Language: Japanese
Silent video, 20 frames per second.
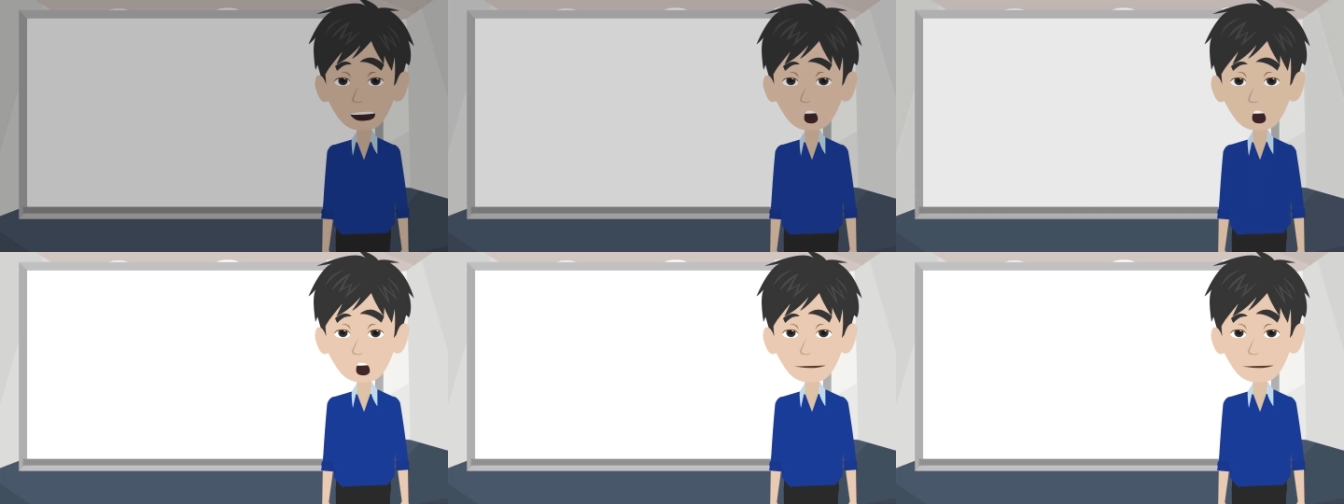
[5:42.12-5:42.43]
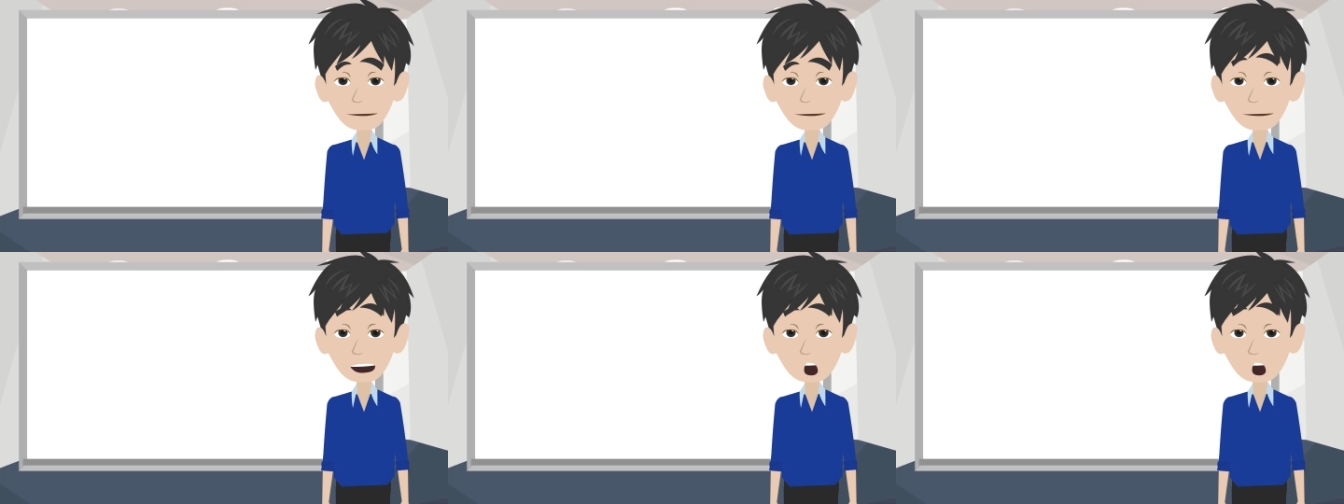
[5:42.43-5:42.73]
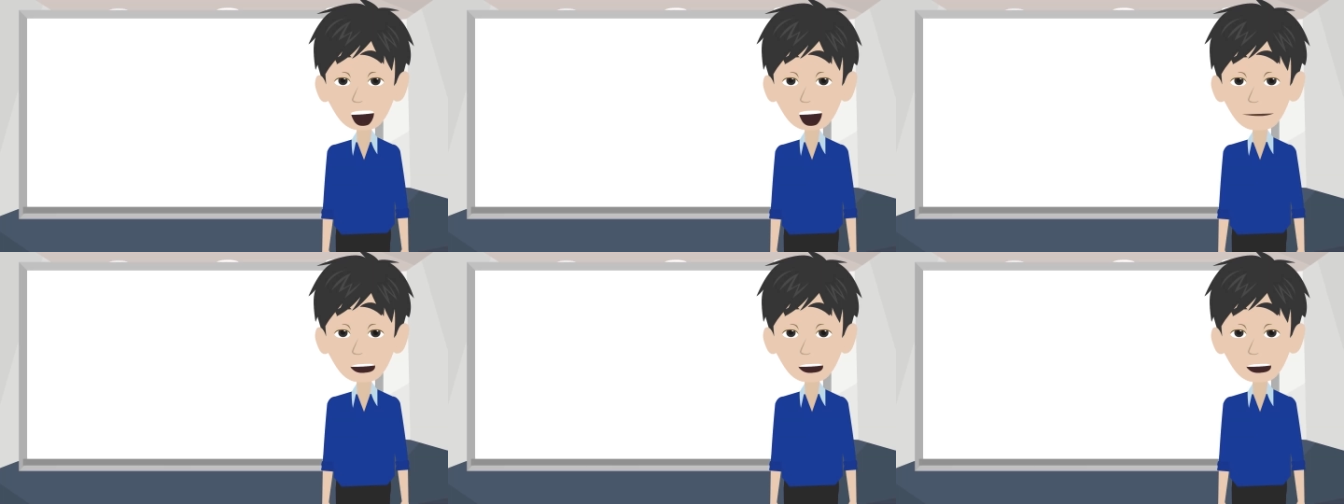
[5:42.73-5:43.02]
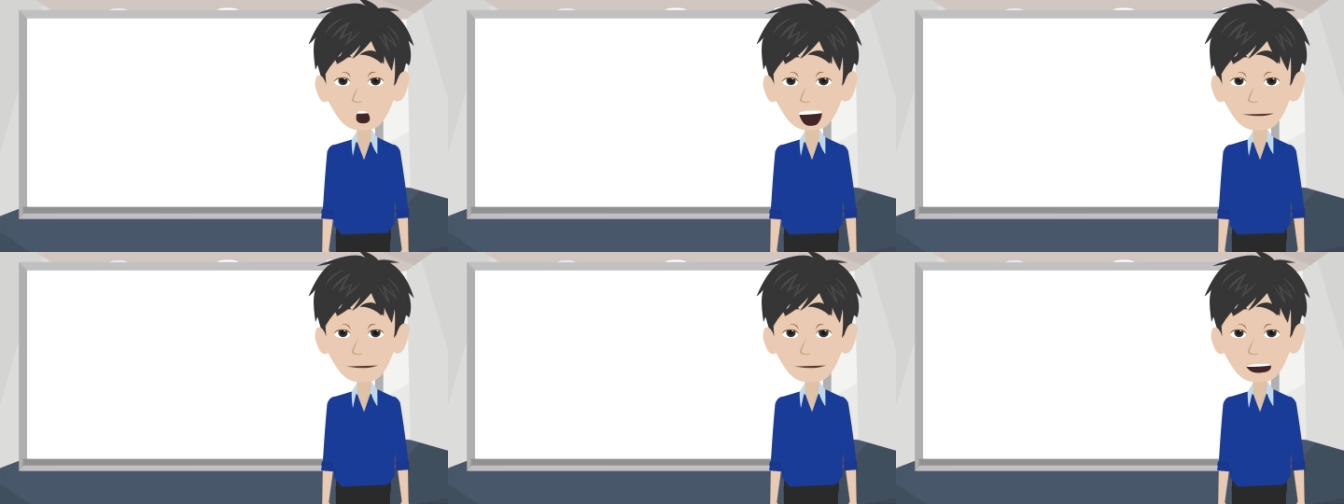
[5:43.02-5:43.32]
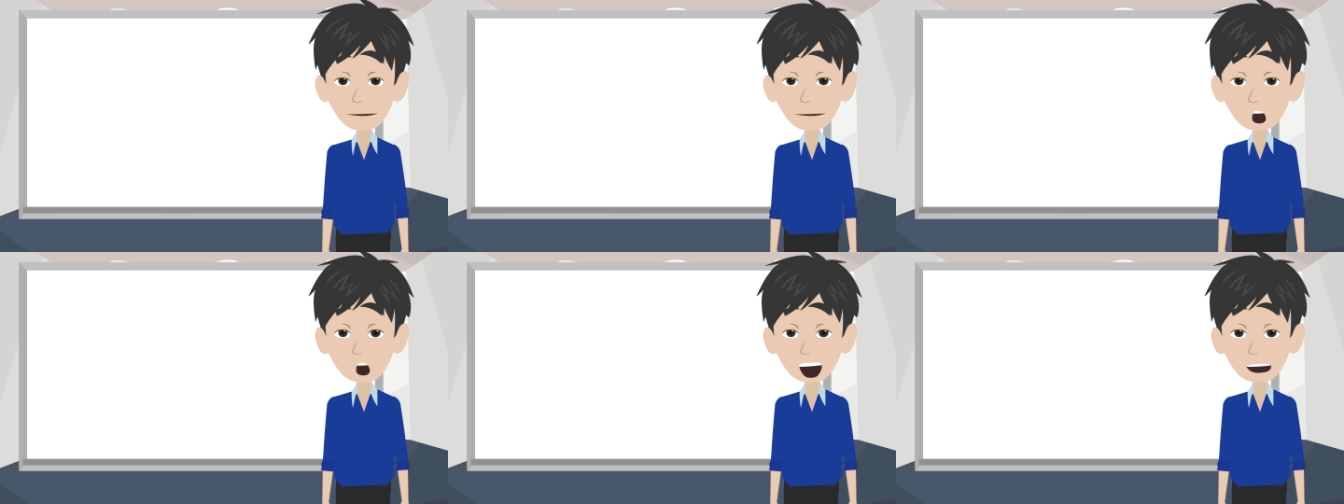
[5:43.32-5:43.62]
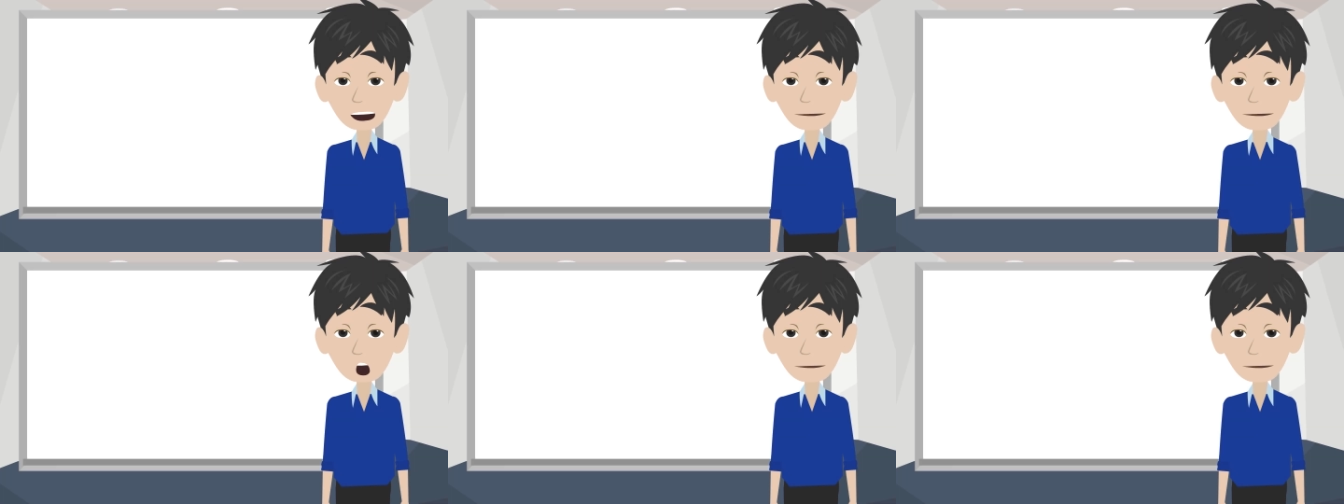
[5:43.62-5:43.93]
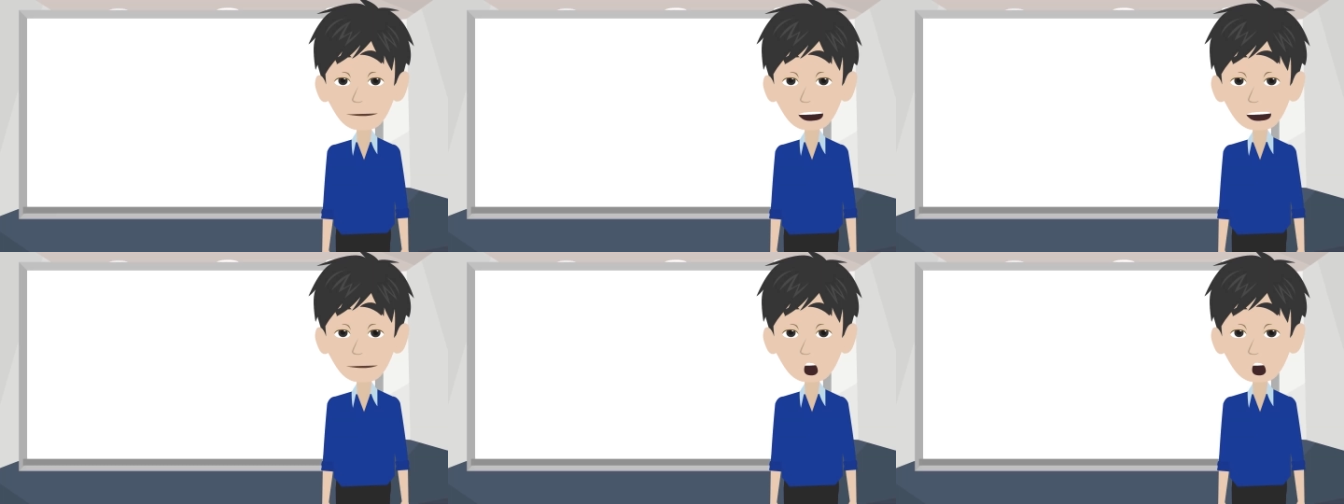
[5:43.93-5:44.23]
あ、これで1日10時間の
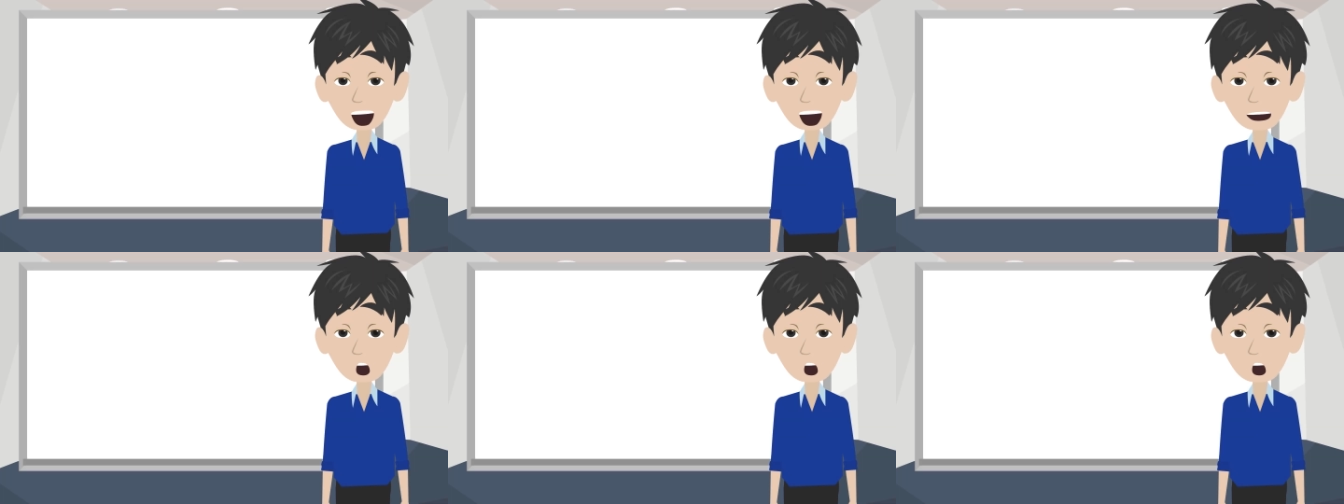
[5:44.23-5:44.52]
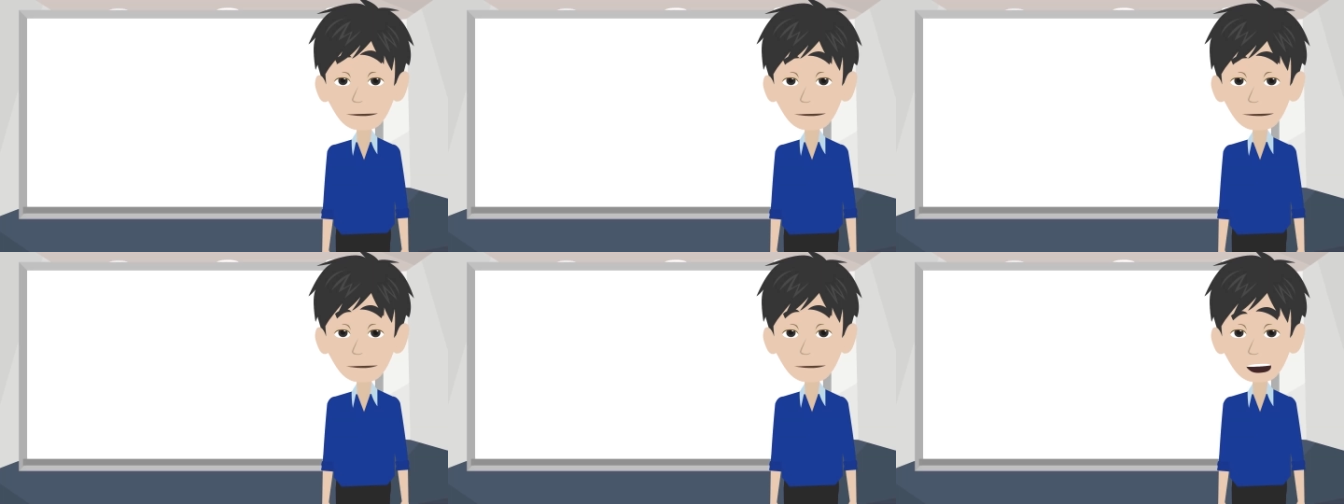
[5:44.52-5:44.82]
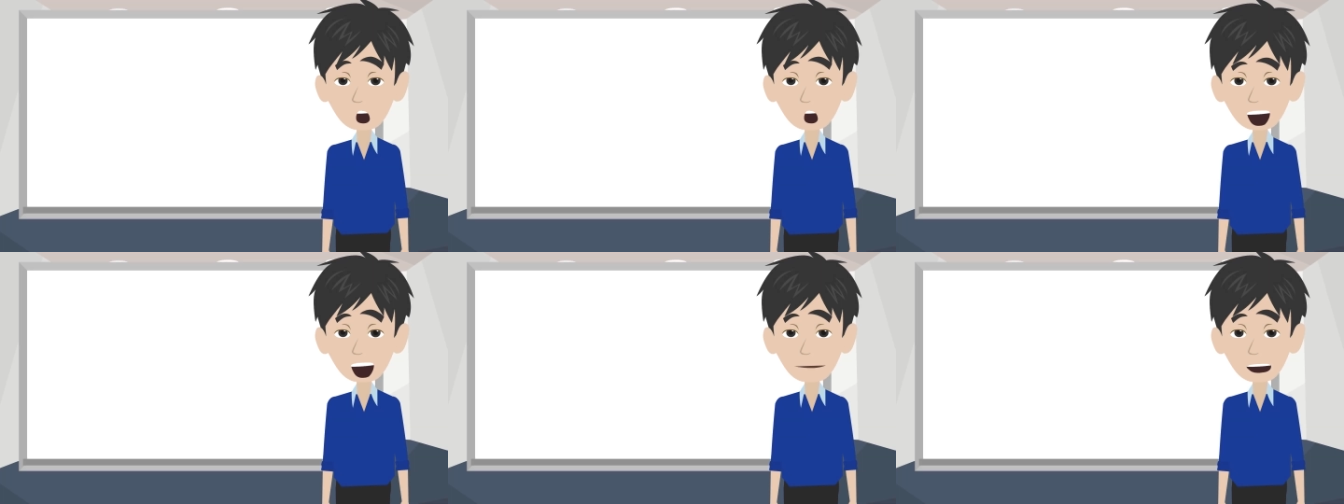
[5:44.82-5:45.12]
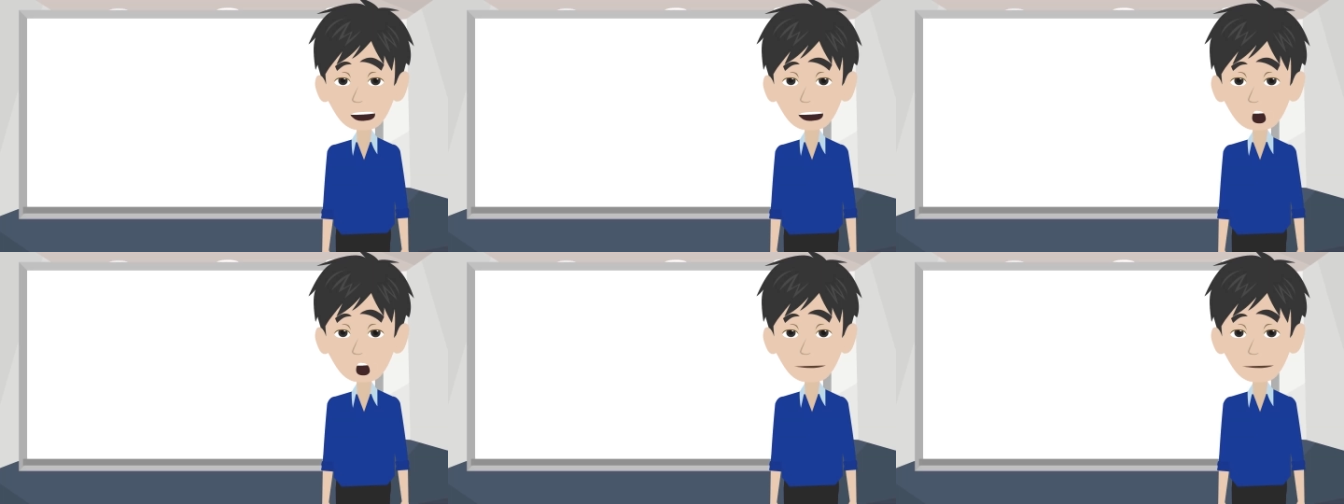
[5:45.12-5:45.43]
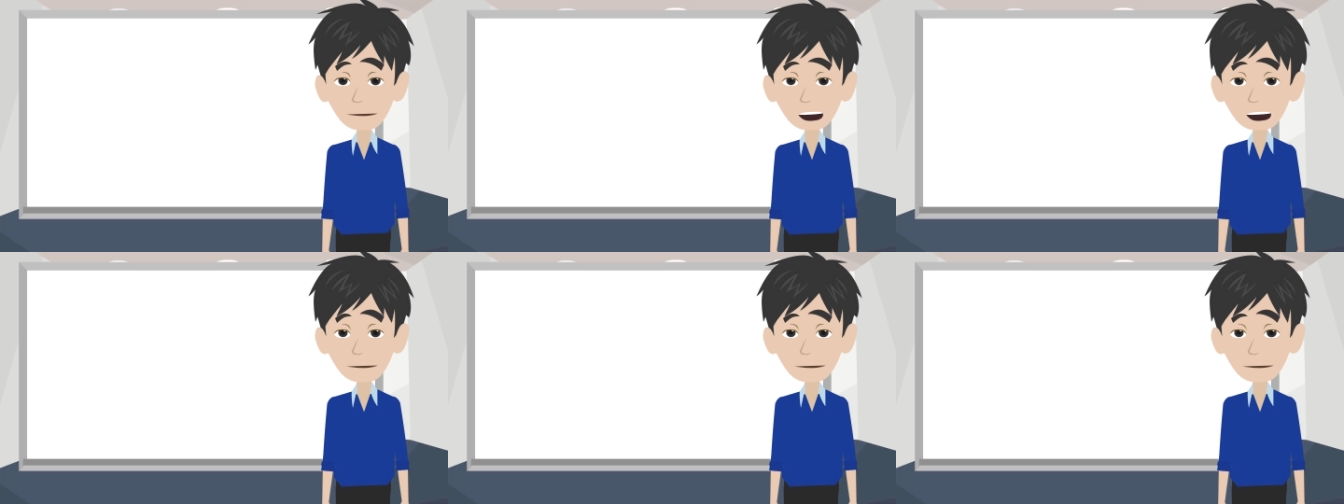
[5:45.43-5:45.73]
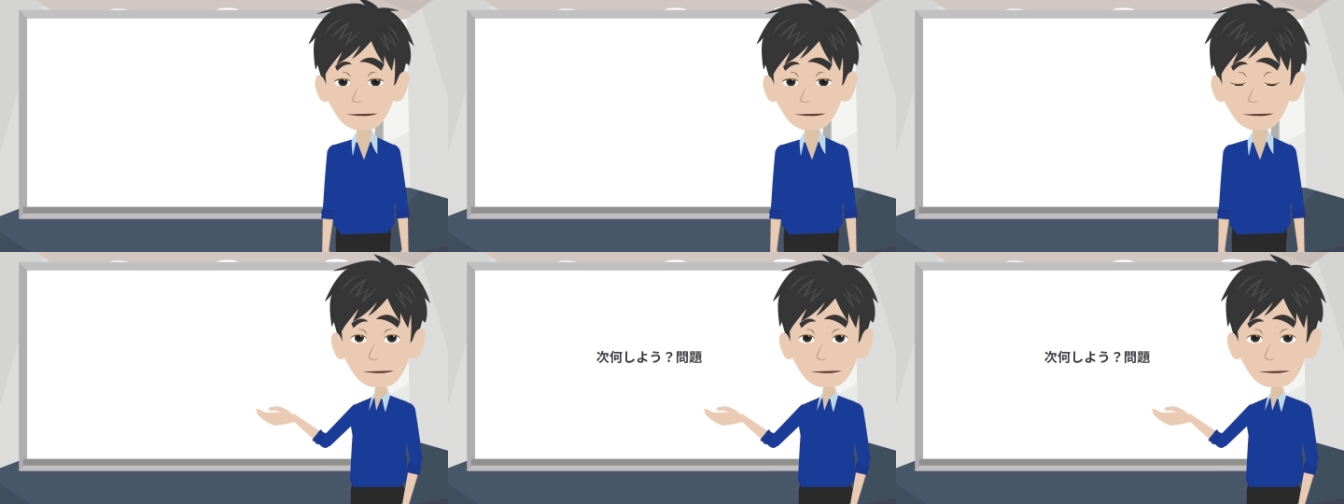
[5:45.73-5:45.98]
壁はクリアしたと思うんだけど、